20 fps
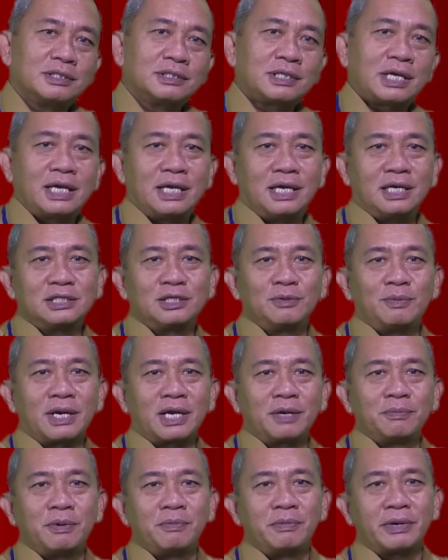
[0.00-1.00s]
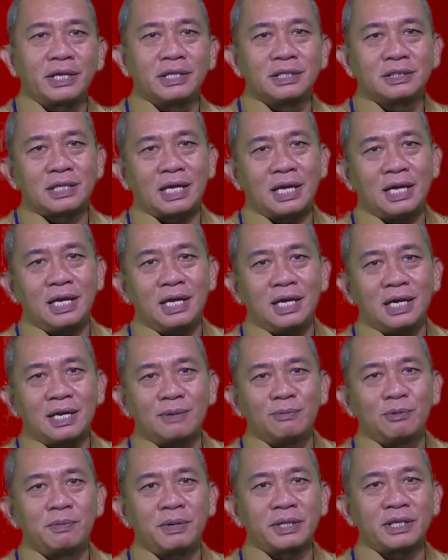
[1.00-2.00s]
Saya sebagai pemerintah
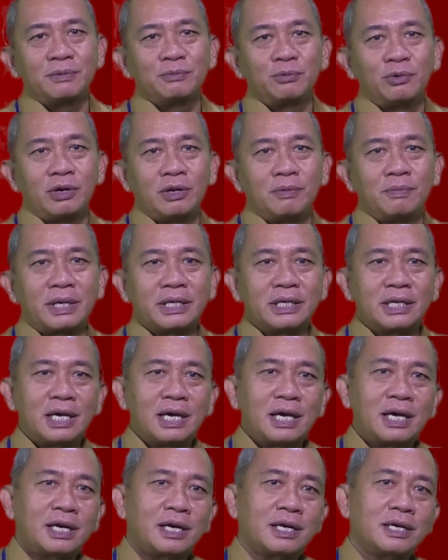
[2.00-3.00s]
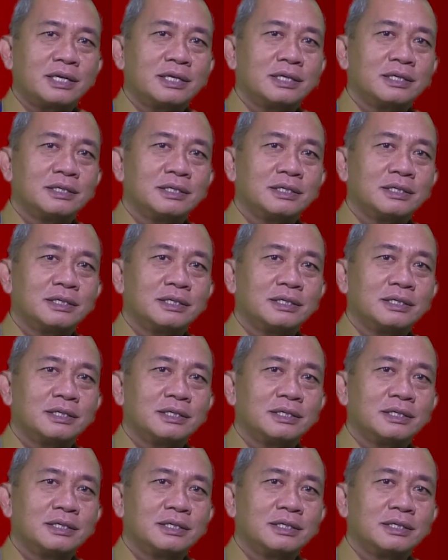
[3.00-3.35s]
Kabupaten Pulau Mandar